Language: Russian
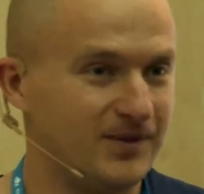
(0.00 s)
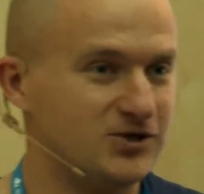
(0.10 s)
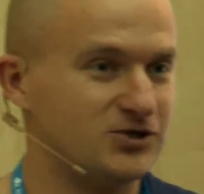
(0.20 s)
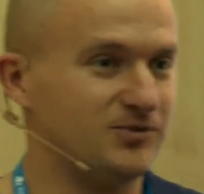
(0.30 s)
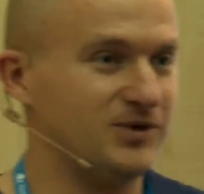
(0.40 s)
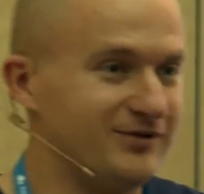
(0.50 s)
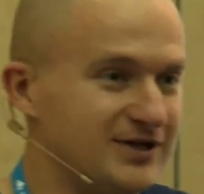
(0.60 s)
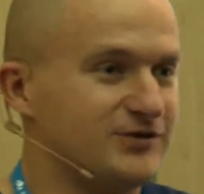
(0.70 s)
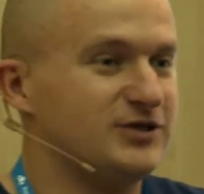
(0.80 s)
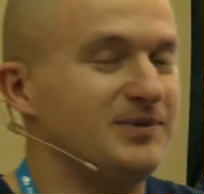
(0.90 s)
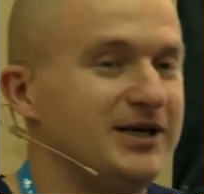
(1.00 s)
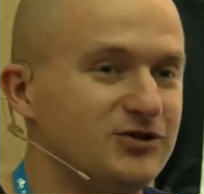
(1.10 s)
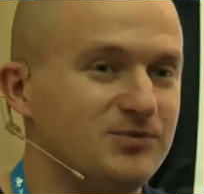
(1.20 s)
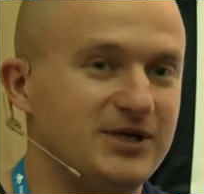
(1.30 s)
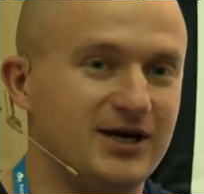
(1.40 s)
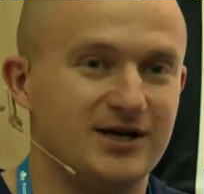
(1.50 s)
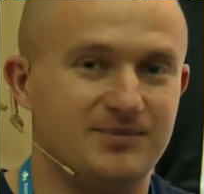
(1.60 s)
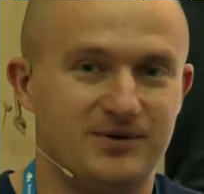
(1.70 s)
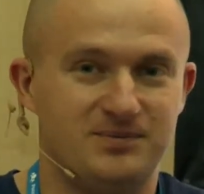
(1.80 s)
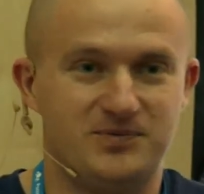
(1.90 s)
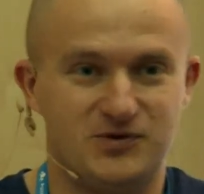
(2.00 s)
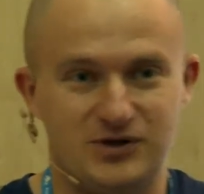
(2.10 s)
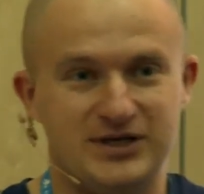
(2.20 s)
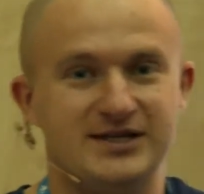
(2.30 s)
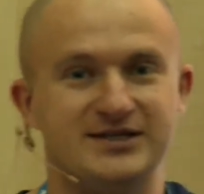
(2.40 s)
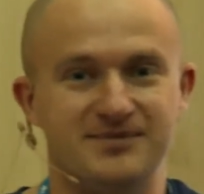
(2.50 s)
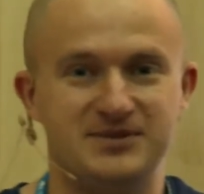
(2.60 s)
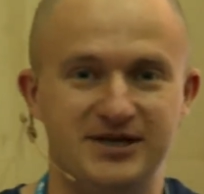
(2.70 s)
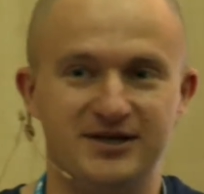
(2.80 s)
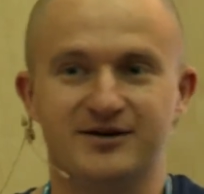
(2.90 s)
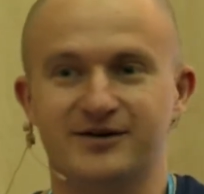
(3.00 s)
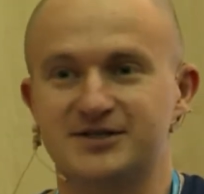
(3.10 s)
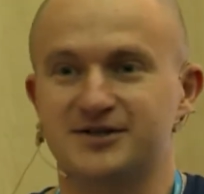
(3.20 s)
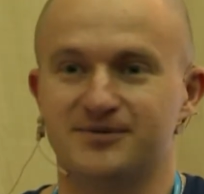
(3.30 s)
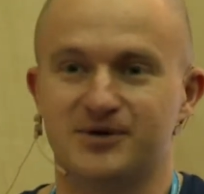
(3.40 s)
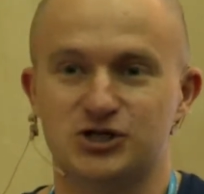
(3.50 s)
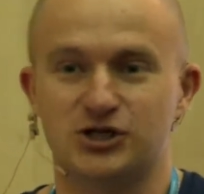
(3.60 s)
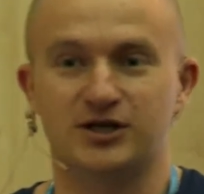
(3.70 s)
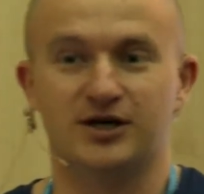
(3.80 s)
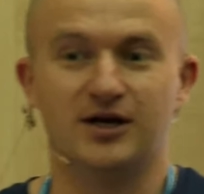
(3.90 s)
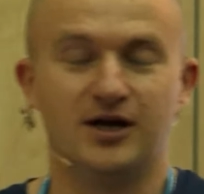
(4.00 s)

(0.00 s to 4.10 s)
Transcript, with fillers: что мне 28 лет, у меня как бы все есть, там деньги, квартира, машина,